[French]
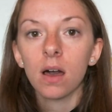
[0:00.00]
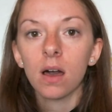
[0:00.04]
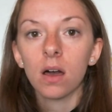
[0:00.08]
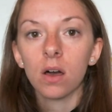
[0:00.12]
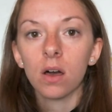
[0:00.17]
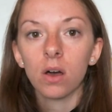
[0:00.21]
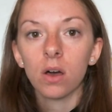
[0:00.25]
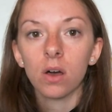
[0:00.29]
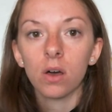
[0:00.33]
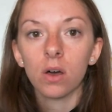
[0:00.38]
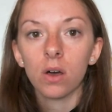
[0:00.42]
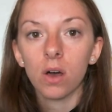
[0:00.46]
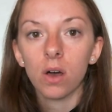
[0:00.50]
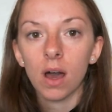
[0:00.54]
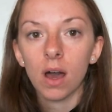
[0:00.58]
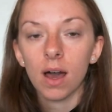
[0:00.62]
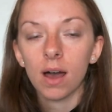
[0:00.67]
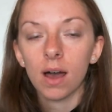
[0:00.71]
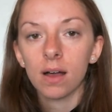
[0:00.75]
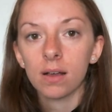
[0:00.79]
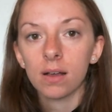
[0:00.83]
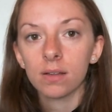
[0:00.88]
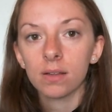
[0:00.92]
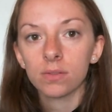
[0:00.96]
Euh,
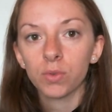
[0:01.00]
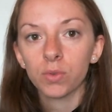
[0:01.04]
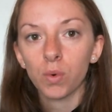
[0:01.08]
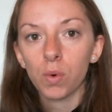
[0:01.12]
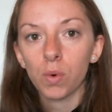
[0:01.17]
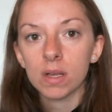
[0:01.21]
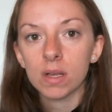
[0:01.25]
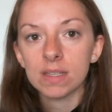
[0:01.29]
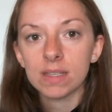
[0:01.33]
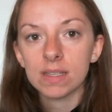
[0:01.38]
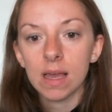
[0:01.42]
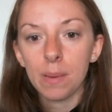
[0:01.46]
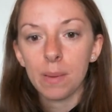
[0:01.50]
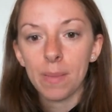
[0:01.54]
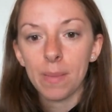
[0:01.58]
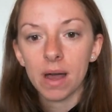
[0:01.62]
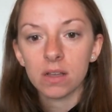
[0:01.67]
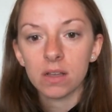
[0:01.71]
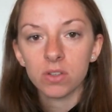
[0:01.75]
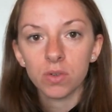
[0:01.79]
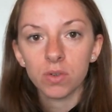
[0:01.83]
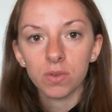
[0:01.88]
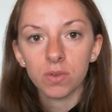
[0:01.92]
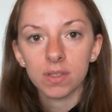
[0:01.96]
un troisième
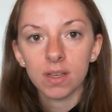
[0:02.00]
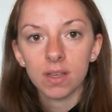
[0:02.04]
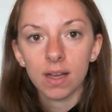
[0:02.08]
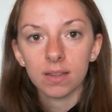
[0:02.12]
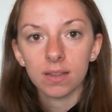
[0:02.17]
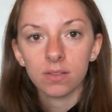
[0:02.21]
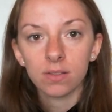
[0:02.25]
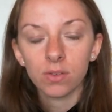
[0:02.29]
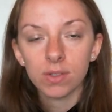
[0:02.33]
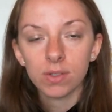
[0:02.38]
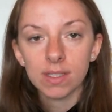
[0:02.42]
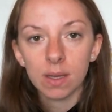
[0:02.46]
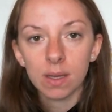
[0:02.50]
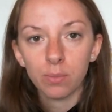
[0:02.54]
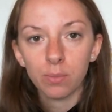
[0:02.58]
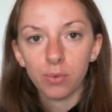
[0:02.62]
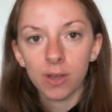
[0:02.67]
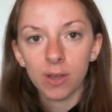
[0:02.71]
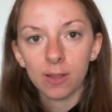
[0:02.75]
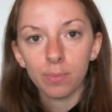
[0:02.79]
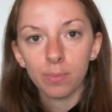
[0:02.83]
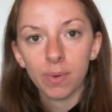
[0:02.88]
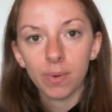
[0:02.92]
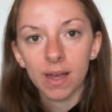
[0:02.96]
agent hydratant, ça peut
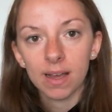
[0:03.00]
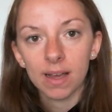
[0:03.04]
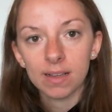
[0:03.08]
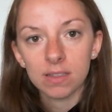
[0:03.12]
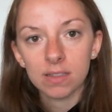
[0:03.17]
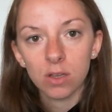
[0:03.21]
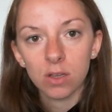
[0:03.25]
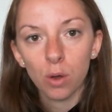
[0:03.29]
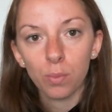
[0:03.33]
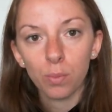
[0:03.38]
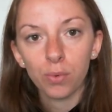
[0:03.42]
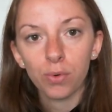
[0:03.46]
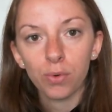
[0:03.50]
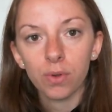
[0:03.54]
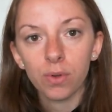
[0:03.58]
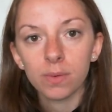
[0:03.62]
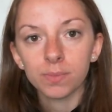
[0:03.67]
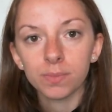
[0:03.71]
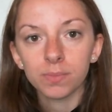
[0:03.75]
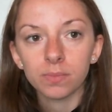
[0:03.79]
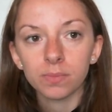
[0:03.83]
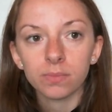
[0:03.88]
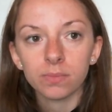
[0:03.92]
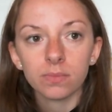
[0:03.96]
être par exemple
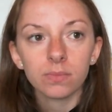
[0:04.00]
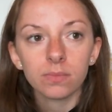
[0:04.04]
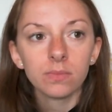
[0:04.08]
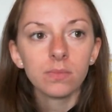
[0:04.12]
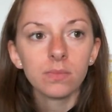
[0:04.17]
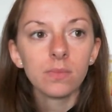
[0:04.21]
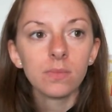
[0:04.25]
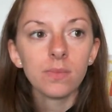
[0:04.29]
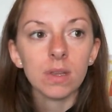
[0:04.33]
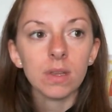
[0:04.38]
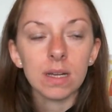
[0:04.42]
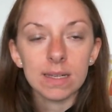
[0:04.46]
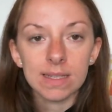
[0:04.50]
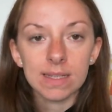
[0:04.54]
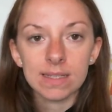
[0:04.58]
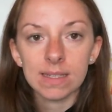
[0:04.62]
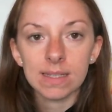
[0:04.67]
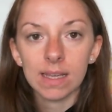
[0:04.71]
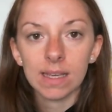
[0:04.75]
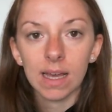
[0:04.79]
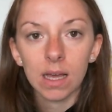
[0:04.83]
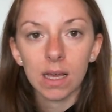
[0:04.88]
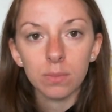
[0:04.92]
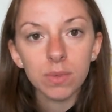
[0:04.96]
les
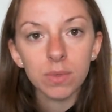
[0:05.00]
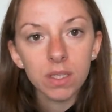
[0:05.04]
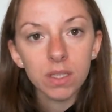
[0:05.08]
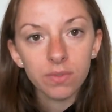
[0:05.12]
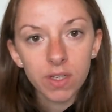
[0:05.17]
céramides